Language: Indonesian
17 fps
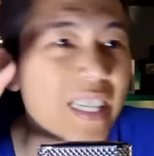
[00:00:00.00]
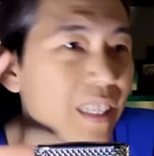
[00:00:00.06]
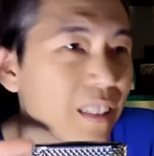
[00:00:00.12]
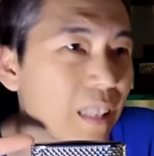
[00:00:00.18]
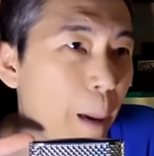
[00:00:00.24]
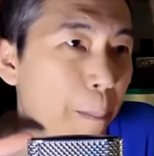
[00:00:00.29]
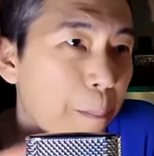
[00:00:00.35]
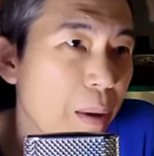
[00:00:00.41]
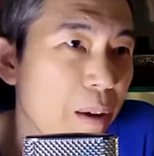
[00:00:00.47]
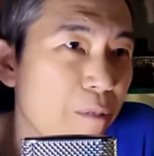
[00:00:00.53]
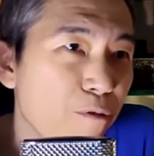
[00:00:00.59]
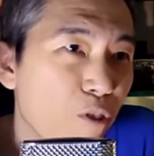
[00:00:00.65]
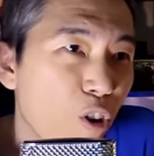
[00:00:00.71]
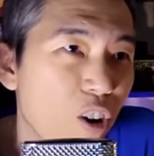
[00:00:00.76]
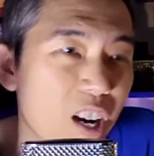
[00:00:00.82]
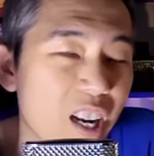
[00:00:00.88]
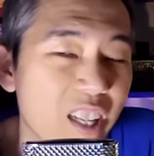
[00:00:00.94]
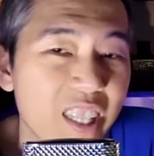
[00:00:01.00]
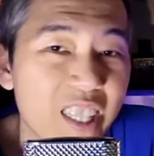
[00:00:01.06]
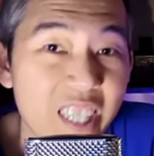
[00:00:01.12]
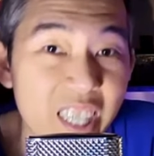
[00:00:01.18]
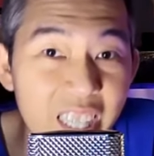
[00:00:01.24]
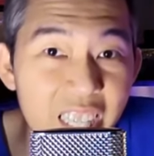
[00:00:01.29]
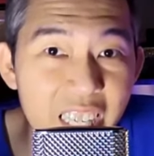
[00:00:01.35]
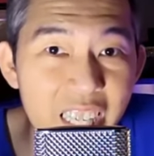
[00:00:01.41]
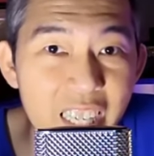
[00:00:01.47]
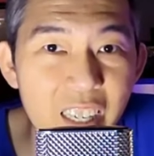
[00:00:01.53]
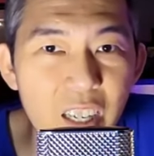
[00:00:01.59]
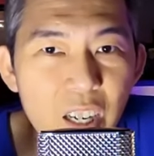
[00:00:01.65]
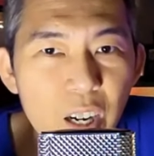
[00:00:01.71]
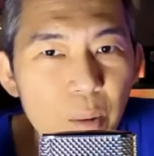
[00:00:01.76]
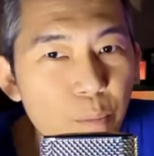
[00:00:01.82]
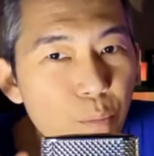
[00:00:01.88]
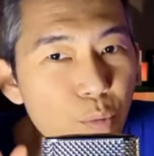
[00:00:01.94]
Tapi floral di sini
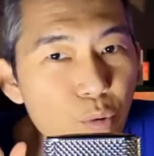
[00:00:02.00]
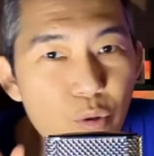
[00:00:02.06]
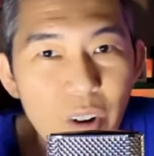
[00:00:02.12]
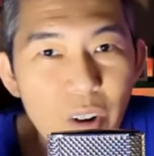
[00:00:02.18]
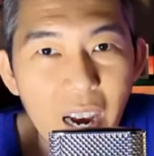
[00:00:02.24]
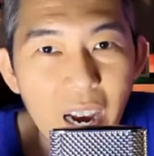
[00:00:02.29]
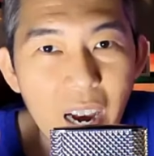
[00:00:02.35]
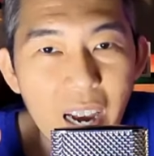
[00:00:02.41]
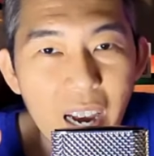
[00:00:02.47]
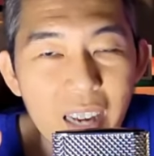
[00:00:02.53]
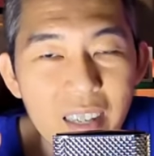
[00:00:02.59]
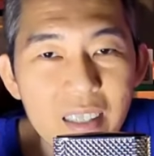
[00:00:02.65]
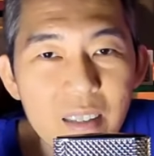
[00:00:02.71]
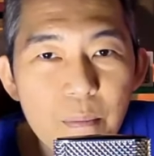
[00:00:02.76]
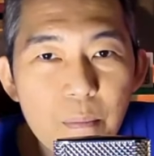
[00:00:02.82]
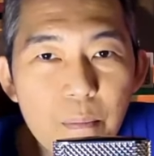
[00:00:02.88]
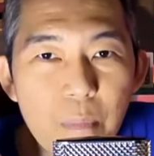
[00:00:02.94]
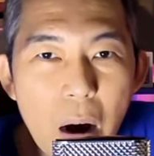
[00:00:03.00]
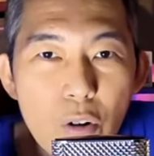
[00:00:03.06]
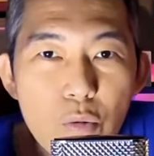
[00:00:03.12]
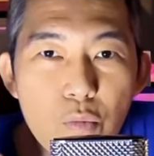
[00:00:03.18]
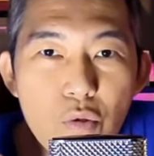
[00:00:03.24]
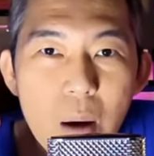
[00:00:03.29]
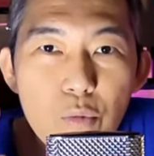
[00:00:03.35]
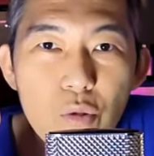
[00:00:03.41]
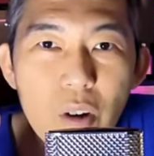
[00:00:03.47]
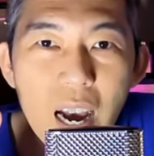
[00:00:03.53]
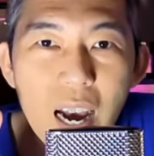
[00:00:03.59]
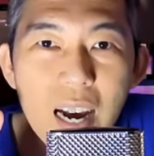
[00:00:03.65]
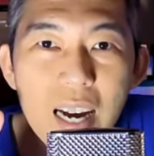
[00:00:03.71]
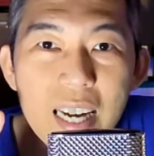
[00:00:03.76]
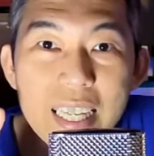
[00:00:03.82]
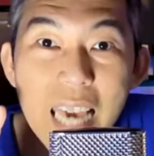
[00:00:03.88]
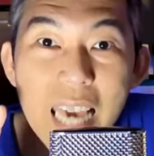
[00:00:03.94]
bukan bau
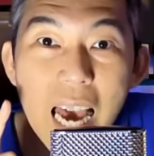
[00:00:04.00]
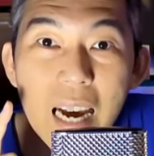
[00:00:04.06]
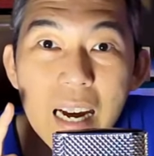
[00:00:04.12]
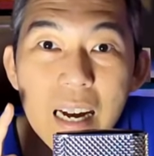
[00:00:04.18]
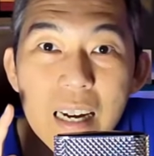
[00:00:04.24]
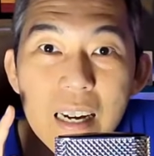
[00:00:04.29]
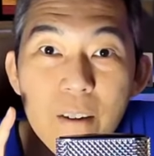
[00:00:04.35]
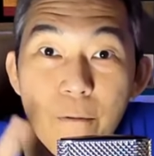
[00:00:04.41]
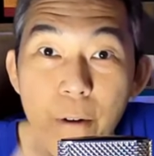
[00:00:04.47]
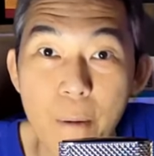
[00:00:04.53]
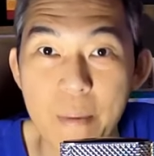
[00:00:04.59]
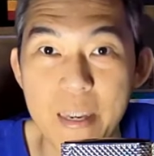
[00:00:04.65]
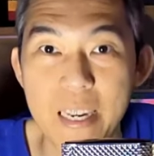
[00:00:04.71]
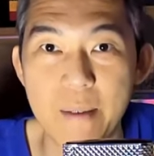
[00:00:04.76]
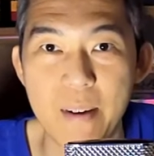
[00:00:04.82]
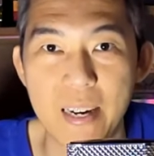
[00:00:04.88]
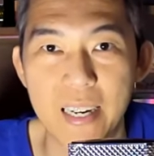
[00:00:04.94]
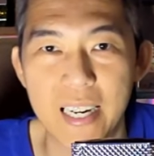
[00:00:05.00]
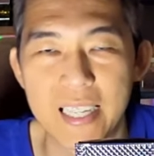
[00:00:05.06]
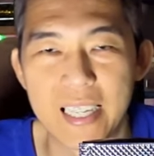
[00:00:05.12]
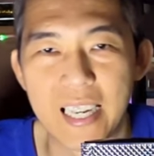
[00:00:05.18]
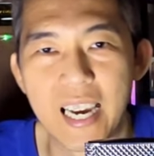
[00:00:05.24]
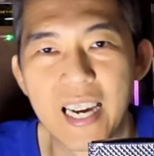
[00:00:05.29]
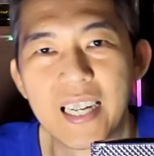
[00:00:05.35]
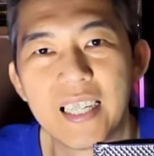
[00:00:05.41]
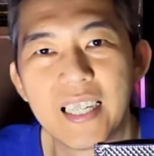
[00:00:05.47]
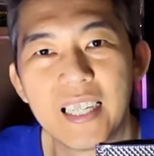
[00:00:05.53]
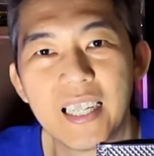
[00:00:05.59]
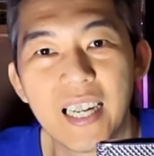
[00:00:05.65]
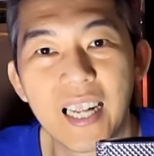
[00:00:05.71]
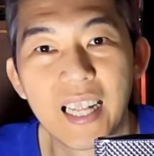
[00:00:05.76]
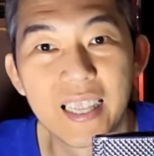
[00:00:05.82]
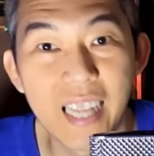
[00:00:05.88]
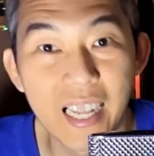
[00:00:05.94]
bunga-bunga yang feminim ya guys ya.
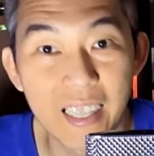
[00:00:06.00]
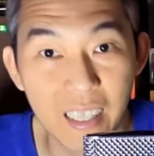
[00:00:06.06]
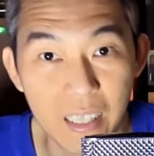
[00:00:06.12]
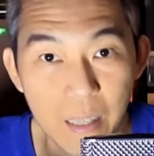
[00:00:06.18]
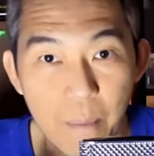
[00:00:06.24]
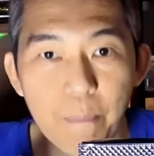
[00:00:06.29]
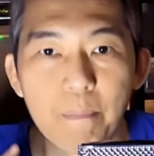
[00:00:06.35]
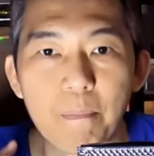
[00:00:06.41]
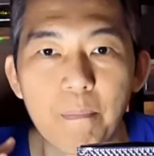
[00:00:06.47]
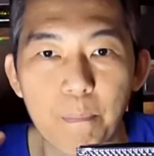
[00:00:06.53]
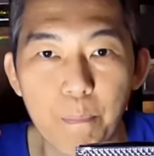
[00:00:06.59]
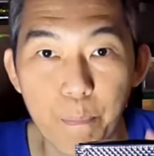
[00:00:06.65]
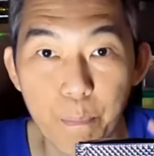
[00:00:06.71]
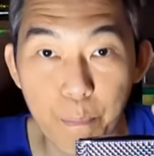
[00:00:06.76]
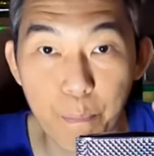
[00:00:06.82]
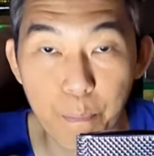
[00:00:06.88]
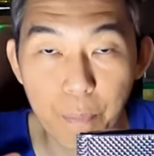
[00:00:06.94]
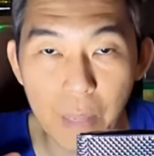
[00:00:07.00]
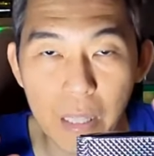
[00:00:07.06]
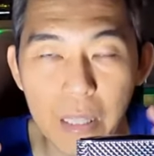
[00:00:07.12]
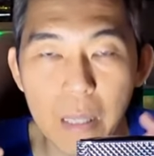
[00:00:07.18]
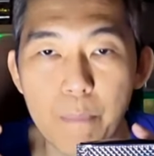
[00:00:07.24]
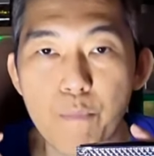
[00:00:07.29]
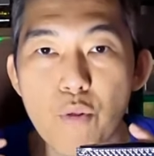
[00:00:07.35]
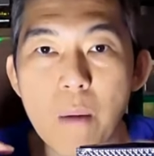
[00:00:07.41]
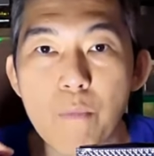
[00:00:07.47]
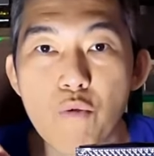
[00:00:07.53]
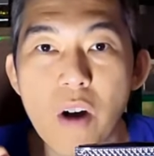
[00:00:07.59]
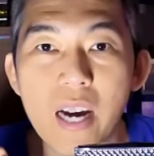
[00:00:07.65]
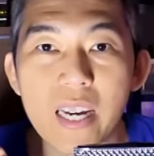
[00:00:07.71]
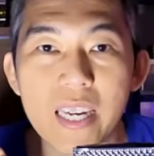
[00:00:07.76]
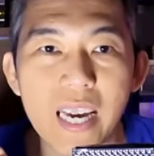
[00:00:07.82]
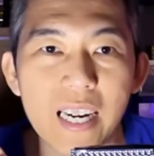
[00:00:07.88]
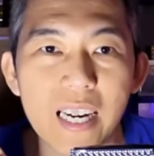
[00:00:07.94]
Dia tetap tetap
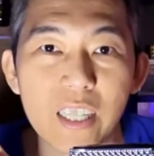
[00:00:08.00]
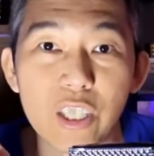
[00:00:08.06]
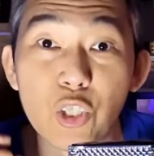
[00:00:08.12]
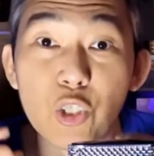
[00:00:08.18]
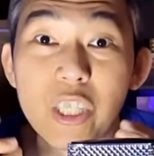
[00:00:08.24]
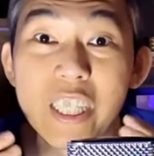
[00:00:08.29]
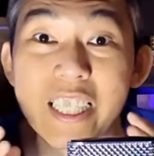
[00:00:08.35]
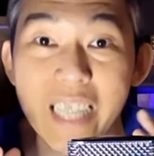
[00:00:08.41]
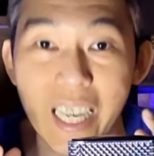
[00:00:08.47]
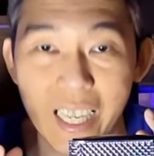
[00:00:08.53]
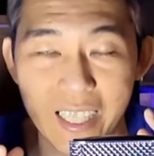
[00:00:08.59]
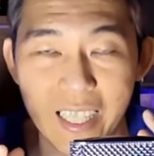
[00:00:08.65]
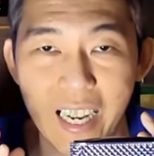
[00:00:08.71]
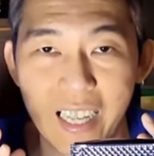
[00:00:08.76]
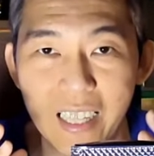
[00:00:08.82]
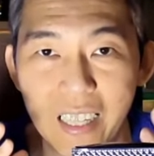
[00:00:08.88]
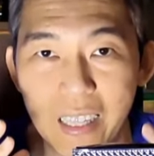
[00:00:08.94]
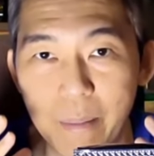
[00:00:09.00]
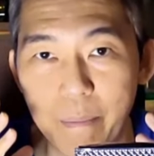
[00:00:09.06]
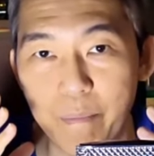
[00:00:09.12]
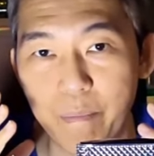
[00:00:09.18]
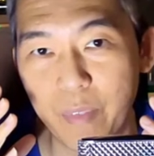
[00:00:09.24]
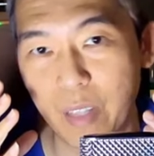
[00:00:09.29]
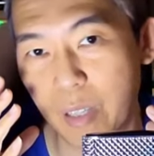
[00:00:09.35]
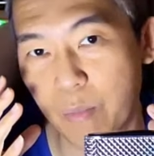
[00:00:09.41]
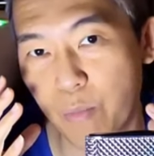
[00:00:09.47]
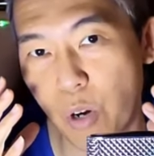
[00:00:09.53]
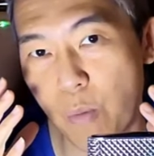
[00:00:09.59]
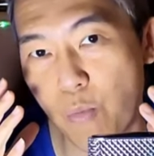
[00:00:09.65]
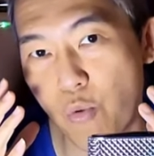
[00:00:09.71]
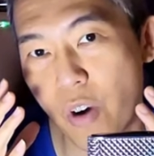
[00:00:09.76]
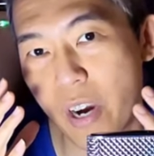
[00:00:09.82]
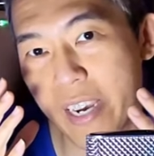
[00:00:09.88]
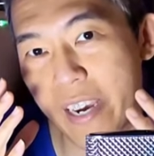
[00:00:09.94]
bunga-bunga yang unisex lah, tetap
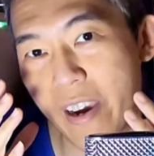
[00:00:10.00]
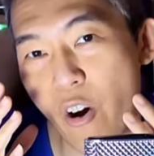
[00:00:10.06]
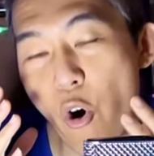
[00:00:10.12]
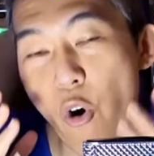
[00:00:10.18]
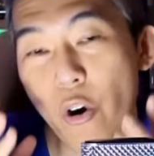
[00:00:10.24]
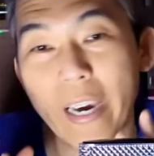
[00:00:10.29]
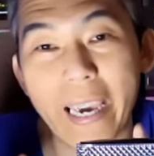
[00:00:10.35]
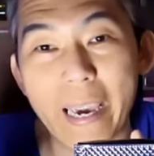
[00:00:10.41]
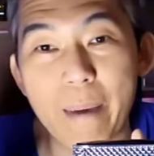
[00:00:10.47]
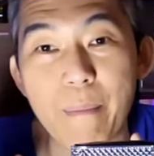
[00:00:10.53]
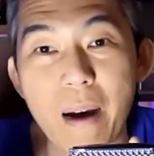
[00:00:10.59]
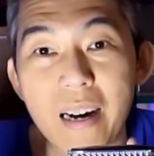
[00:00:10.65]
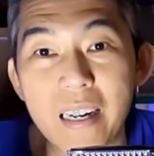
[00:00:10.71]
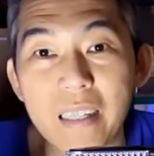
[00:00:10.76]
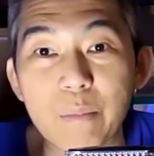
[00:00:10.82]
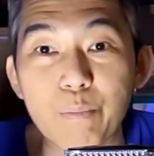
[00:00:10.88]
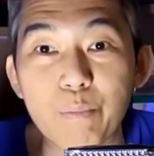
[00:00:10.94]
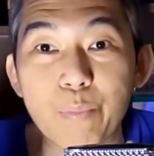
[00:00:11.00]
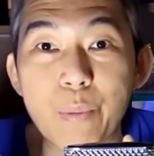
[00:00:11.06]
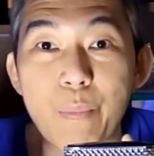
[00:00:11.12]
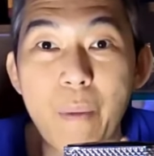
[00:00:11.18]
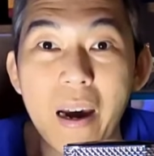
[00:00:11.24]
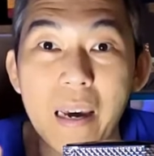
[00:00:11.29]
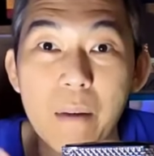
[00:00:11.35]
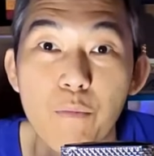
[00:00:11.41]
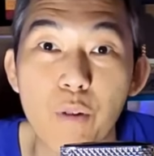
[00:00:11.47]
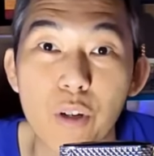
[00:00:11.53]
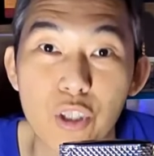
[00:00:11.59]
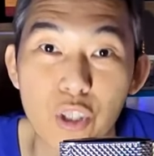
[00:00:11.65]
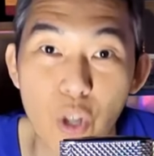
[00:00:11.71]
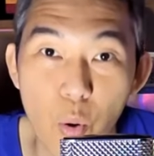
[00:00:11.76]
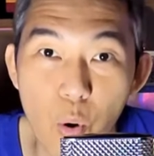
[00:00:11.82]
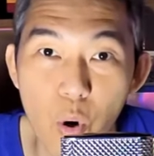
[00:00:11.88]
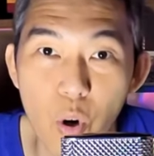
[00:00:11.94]
bunga-bunga yang oke okay banget dipakai buat
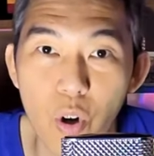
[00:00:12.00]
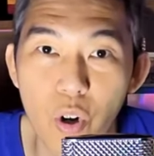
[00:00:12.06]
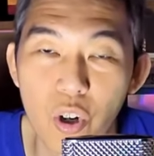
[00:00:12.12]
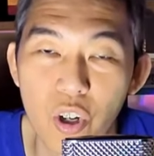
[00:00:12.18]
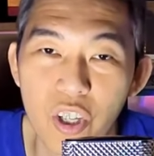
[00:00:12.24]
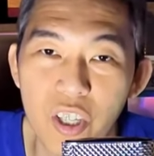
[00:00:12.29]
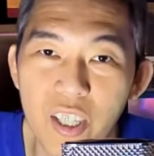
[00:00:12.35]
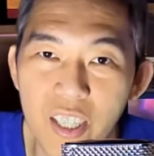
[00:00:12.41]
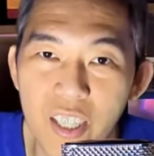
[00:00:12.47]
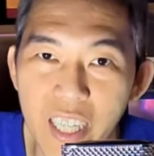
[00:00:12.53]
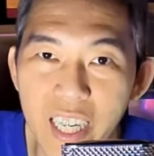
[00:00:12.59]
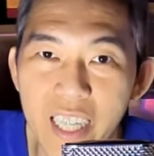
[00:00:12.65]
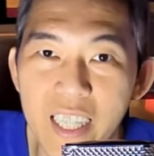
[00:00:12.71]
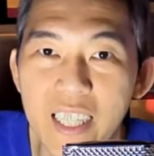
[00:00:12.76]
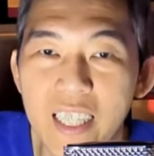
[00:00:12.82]
cowok. Oke? Okay?